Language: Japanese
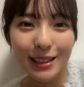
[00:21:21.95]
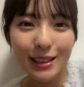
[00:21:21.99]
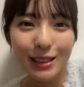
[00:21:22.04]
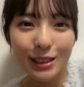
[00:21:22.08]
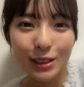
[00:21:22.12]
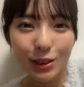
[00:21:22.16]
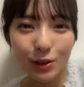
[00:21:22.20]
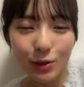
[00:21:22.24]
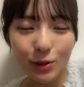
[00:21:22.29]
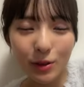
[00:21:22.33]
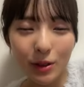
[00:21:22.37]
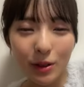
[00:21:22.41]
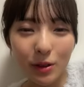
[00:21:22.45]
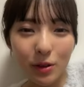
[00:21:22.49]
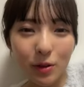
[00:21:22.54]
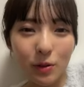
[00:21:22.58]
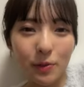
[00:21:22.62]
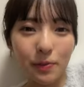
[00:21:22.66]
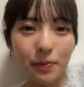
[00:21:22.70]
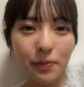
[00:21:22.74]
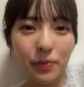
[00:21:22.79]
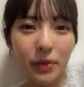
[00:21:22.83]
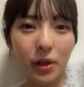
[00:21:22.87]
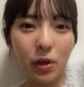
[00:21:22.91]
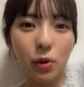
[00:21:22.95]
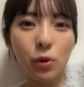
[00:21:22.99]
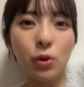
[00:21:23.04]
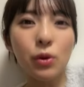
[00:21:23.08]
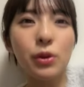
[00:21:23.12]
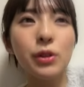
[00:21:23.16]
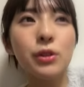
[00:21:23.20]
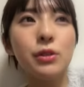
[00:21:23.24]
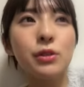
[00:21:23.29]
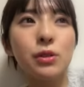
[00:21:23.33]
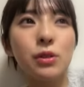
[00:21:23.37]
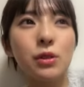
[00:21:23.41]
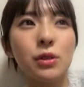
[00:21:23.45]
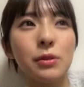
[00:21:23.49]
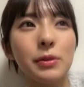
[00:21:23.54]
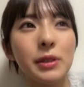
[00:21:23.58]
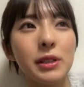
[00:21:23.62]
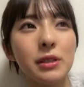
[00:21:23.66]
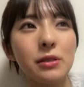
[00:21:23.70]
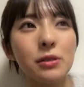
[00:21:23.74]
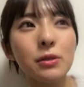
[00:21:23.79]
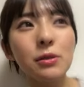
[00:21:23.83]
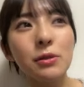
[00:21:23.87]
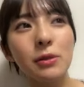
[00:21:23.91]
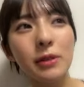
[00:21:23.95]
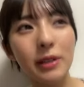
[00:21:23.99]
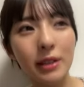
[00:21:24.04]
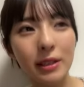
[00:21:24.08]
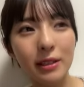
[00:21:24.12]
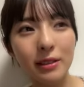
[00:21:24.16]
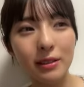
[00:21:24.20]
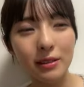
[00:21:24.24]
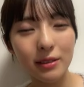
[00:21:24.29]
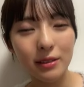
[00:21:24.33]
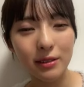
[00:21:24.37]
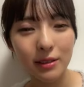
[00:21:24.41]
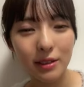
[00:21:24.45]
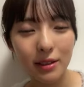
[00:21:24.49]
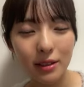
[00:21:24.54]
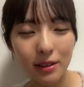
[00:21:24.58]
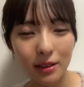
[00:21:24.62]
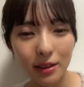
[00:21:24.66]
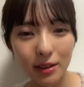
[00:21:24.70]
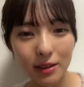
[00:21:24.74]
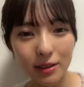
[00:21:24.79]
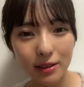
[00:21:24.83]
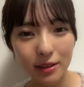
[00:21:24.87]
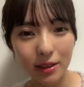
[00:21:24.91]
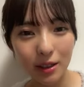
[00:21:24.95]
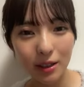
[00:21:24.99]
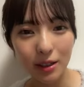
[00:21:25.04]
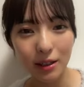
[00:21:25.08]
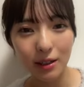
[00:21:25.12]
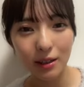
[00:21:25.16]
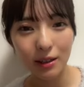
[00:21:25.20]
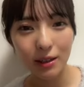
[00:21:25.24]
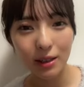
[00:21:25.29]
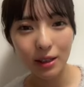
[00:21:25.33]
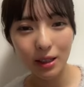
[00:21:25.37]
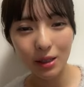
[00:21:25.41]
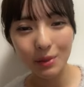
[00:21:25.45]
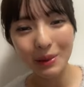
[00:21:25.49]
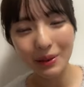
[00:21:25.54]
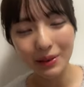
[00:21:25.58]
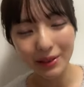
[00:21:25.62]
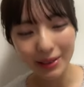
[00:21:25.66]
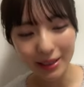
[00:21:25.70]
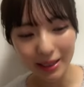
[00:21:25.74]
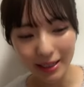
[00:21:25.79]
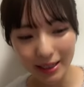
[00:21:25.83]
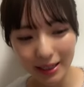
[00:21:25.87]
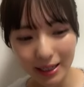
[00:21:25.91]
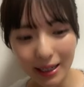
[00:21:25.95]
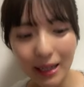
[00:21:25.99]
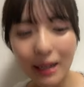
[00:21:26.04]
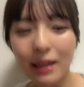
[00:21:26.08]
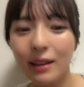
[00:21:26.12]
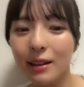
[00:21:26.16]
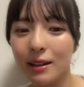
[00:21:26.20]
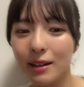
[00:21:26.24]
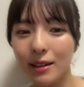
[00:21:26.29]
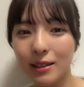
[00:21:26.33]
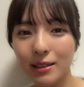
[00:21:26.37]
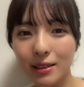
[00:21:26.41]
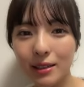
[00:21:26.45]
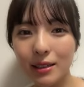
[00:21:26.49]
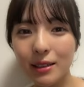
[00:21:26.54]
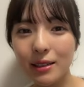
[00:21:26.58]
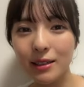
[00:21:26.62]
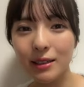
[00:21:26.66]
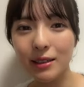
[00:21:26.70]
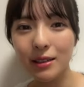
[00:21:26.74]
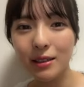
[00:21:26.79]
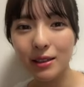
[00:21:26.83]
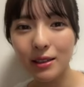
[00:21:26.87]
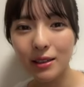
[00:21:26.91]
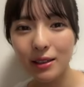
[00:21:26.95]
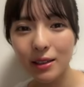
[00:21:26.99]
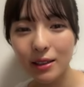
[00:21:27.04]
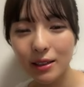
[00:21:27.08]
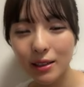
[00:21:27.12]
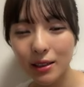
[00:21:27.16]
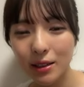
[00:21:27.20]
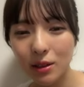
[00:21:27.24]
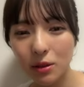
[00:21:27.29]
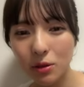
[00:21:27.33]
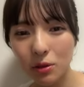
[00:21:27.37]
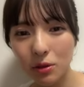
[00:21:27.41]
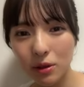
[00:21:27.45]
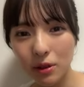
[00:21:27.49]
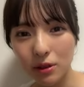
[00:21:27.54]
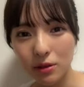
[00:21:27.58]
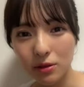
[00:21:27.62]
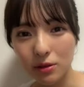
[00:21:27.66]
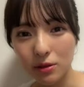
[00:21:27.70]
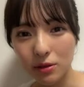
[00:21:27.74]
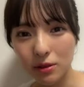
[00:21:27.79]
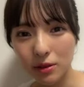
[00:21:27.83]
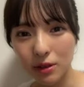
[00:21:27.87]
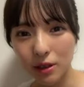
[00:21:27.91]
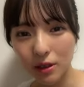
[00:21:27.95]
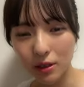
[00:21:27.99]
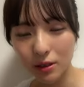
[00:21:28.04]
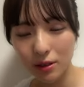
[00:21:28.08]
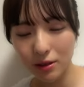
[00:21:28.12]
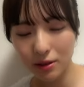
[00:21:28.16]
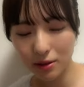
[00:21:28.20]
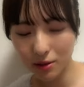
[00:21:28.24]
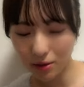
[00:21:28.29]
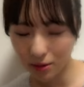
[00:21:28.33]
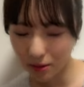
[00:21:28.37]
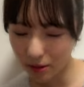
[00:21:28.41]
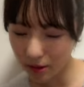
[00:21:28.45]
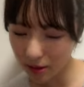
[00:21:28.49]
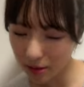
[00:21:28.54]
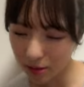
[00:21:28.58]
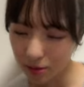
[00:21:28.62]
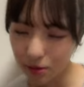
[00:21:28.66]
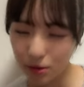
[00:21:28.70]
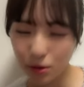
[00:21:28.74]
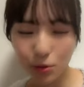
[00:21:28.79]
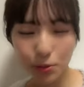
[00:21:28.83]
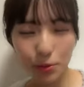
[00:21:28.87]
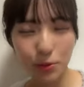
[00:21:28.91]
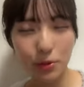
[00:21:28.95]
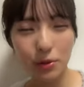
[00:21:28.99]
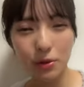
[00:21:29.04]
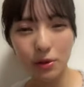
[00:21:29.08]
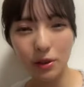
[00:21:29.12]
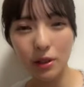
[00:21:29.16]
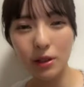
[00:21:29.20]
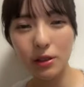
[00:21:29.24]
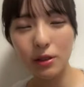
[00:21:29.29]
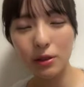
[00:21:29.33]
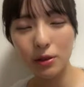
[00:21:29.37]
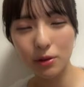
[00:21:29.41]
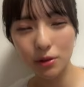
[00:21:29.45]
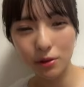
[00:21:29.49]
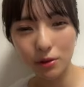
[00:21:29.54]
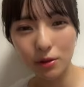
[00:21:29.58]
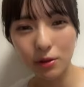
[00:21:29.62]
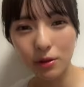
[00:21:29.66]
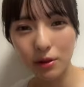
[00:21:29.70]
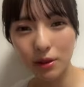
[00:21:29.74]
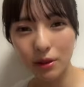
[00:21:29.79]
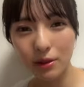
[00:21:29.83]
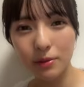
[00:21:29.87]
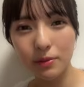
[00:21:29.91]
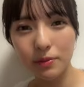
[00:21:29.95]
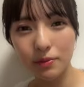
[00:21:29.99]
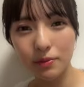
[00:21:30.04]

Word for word: そうなのだこういう特別公演でしか今はできないからさ他のが他のグループの楽曲とか、